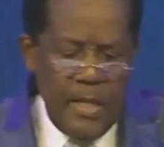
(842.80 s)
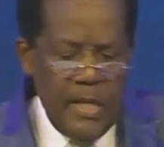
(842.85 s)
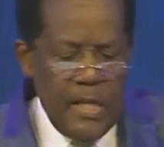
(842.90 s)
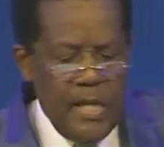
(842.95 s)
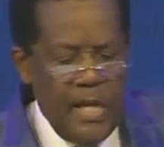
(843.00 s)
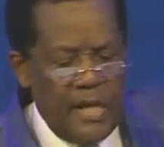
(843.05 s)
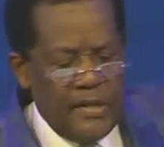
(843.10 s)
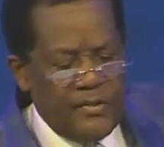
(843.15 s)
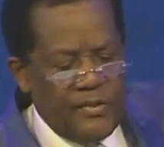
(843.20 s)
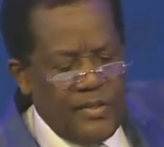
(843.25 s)

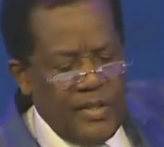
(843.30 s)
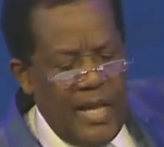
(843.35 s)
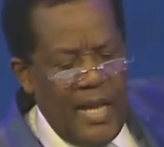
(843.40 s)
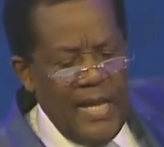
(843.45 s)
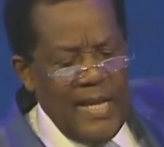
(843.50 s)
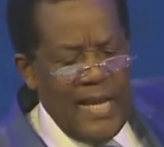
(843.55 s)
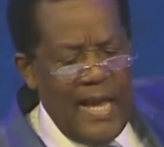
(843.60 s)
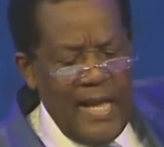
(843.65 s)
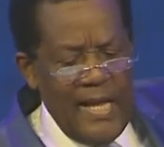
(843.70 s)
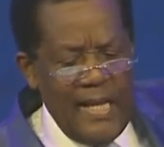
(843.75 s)
Y es
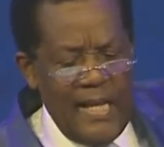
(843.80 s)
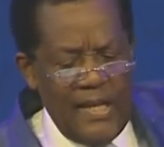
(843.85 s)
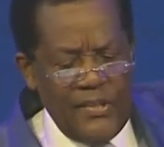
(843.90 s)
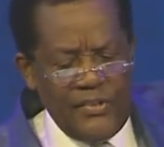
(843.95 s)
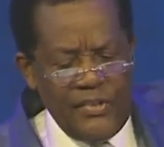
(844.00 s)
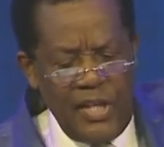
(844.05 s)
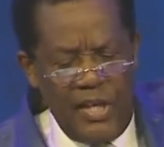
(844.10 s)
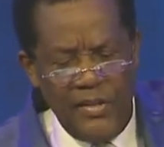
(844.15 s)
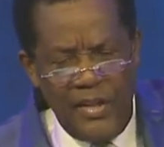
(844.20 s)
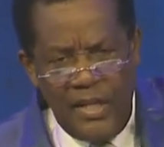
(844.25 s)
en la
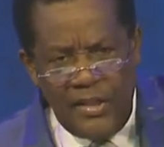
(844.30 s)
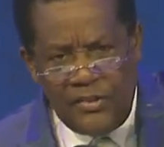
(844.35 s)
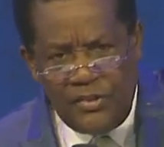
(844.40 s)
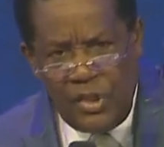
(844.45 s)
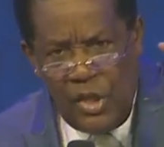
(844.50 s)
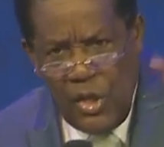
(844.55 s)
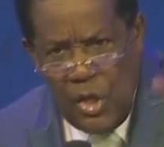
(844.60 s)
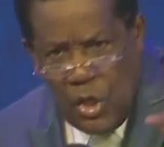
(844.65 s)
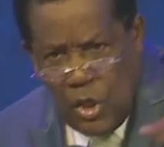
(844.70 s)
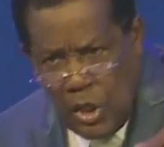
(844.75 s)
iglesia del
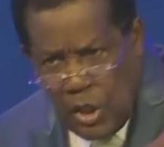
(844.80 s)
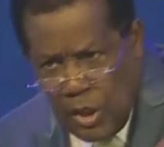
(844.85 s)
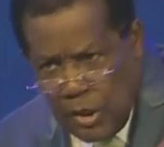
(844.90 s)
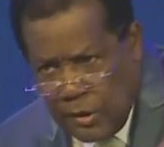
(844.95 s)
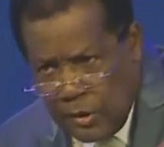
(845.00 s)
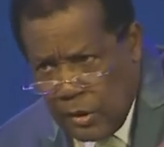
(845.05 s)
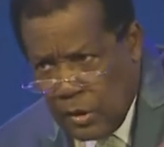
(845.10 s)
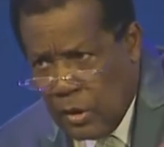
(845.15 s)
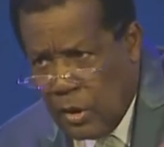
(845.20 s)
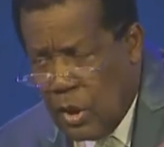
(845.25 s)

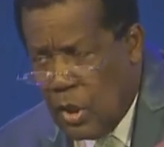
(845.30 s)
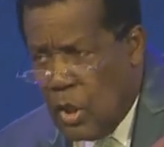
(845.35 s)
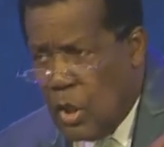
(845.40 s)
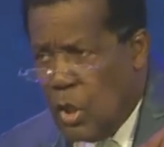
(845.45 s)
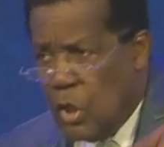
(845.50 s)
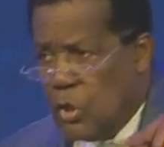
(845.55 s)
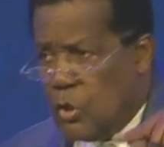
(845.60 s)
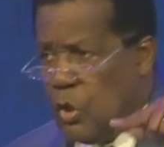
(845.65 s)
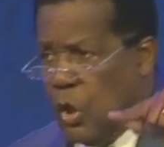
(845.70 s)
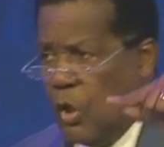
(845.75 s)
Señor
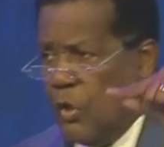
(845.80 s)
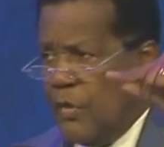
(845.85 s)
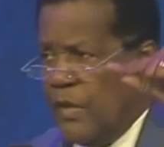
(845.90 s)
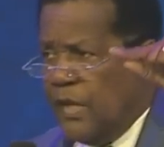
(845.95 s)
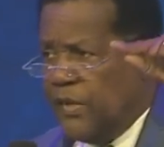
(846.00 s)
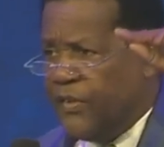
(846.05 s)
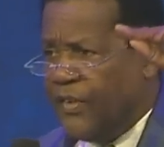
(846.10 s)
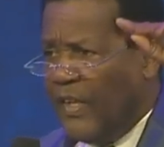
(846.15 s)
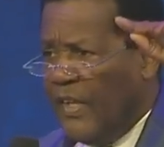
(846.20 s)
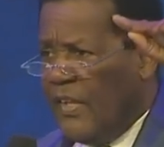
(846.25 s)

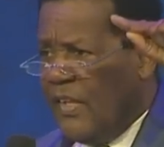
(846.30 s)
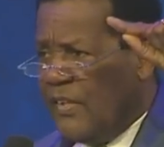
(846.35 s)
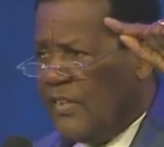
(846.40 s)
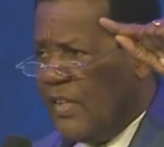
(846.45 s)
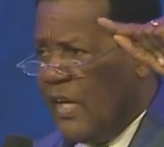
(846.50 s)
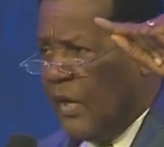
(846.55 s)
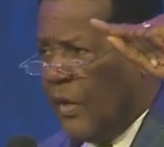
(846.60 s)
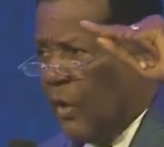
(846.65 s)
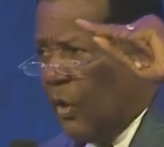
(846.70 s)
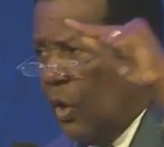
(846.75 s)
donde se
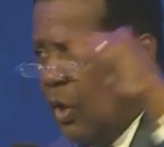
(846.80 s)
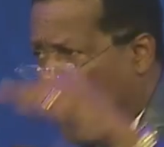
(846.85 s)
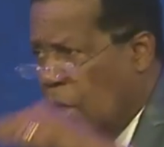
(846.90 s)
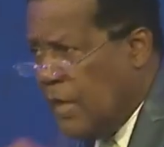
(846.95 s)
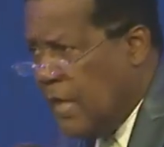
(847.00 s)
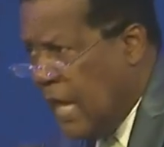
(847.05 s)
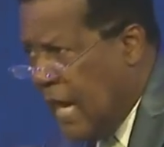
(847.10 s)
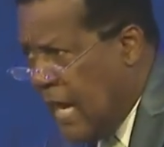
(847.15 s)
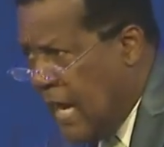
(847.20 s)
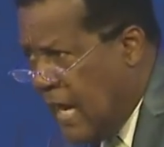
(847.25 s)

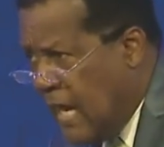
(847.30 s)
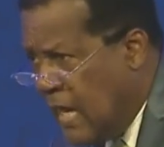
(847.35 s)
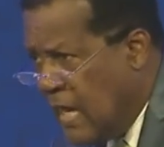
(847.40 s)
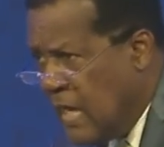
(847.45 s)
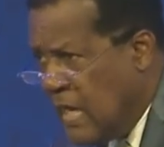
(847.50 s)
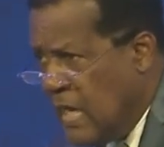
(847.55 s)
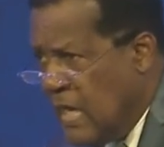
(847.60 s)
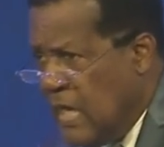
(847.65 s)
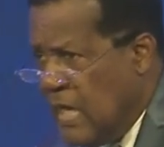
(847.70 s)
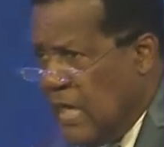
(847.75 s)
desarrolla
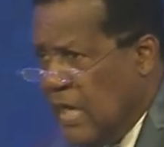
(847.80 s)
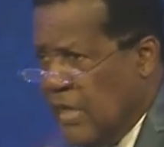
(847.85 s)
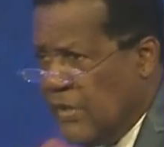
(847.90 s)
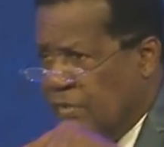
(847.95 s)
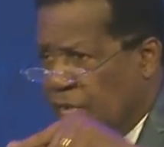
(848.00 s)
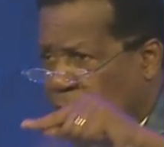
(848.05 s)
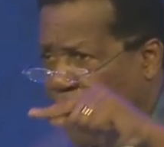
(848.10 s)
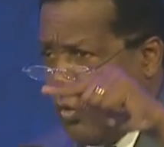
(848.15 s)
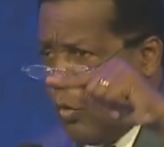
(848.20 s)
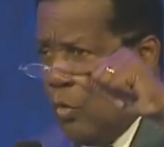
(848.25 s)
y
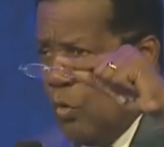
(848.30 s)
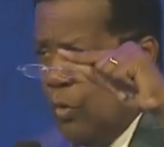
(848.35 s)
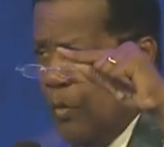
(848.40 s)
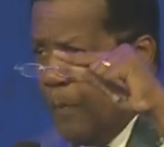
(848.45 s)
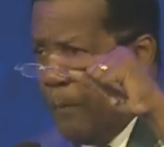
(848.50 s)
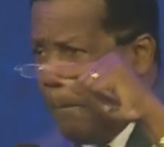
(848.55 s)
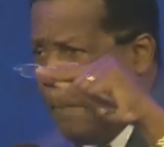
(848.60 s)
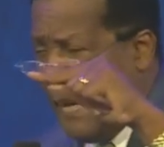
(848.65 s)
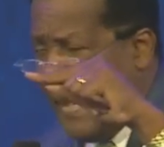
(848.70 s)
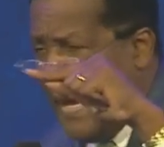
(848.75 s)
se
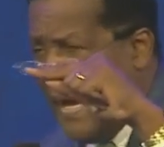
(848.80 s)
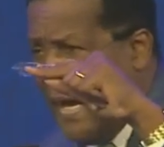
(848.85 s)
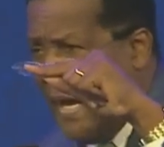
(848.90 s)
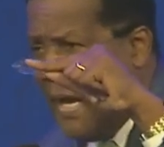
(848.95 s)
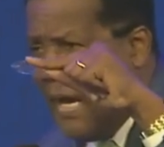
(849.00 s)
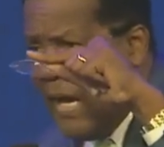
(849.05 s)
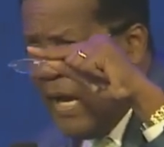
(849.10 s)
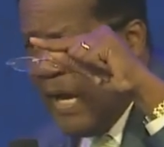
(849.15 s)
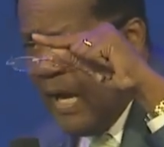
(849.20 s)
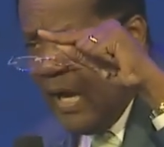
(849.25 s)

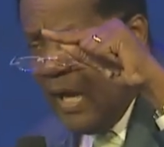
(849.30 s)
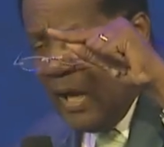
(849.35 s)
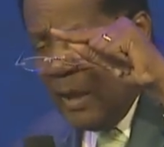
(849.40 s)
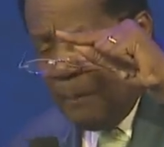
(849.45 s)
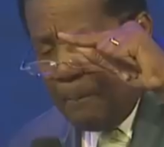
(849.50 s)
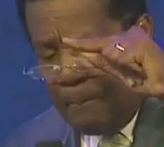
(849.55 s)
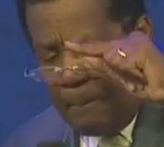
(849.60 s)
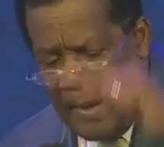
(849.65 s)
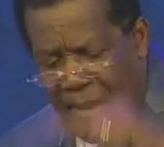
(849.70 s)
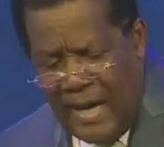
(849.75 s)
cumple
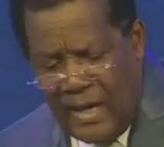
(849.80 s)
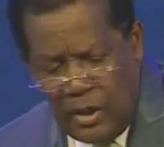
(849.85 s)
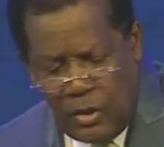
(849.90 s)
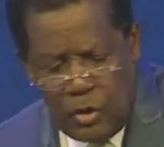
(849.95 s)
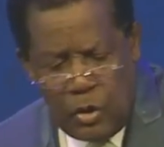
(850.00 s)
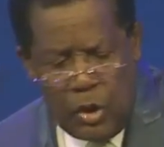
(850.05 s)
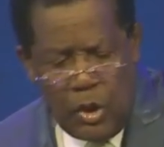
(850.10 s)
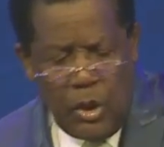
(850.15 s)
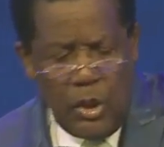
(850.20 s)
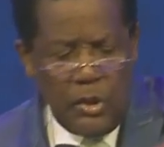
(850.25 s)
el
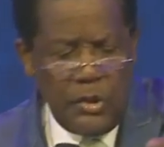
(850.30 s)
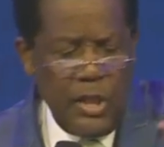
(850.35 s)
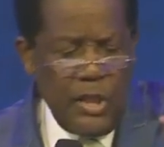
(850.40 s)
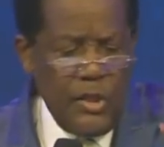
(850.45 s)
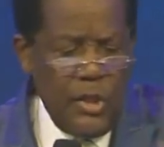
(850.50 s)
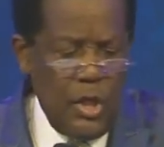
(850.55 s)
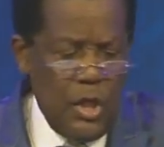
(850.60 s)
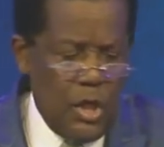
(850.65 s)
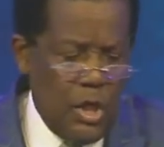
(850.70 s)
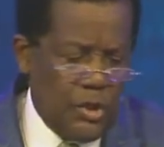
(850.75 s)
pacto de
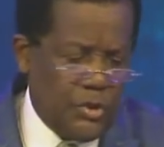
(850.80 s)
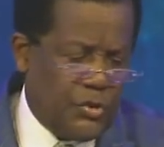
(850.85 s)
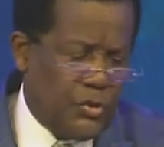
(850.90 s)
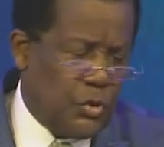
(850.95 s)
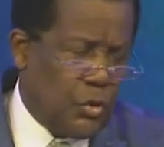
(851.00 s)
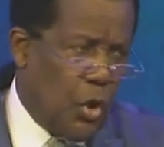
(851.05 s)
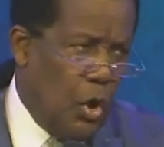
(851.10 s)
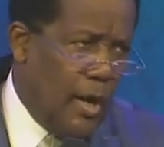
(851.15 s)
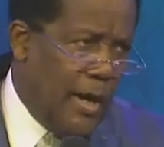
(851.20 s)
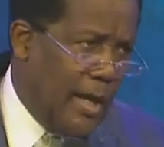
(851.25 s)

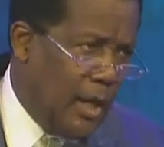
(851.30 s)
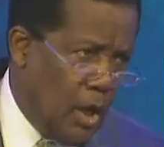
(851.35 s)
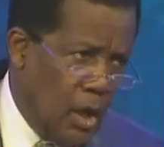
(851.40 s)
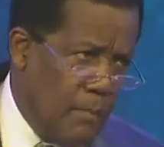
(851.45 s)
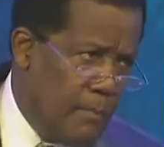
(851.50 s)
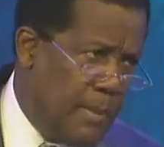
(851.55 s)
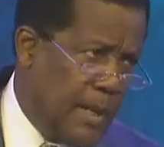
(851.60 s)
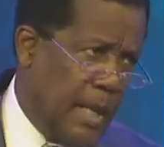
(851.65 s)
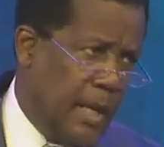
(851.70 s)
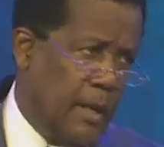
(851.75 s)
Dios con el
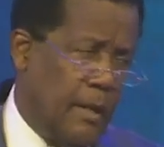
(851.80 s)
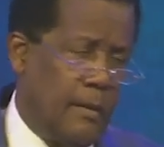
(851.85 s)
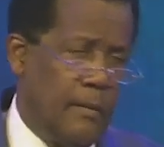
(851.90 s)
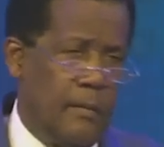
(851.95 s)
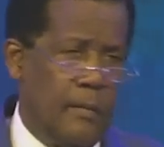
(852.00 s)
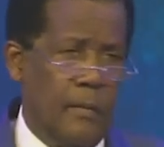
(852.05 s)
hombre.